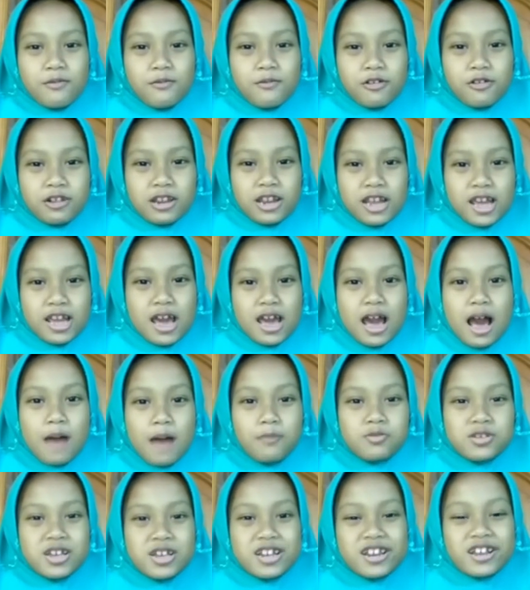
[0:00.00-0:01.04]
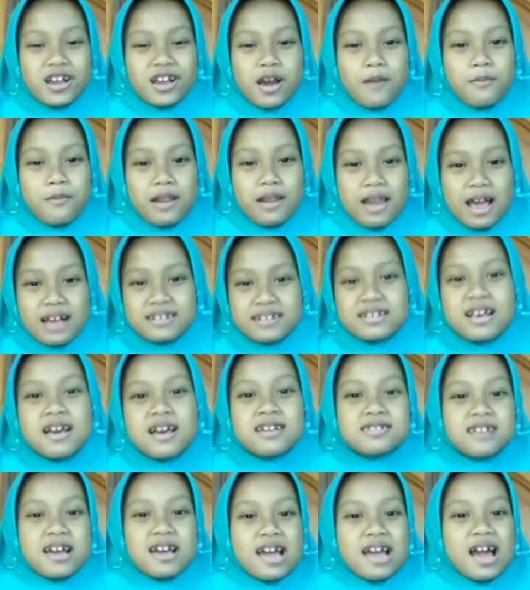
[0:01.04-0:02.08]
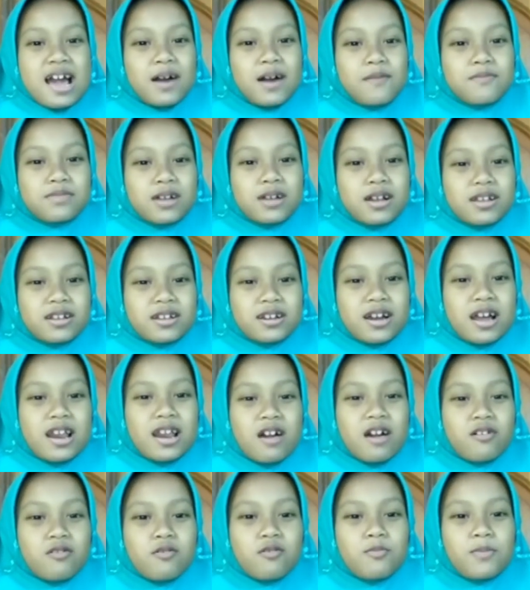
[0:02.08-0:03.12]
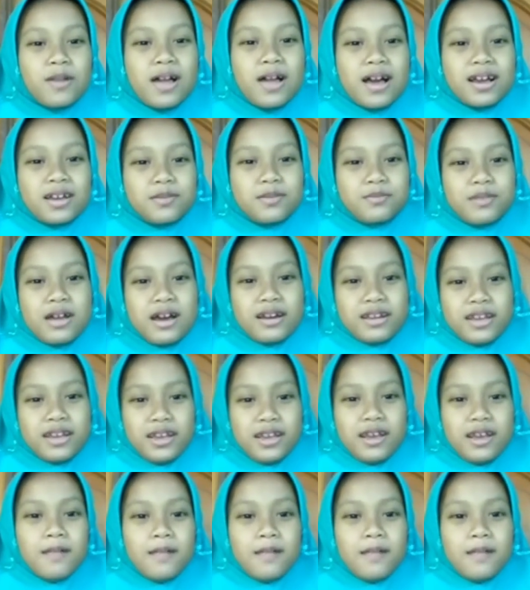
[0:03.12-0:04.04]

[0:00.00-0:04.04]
Putri, absen 13. Saya akan menyanyikan lagu Pelangi-Pelangi.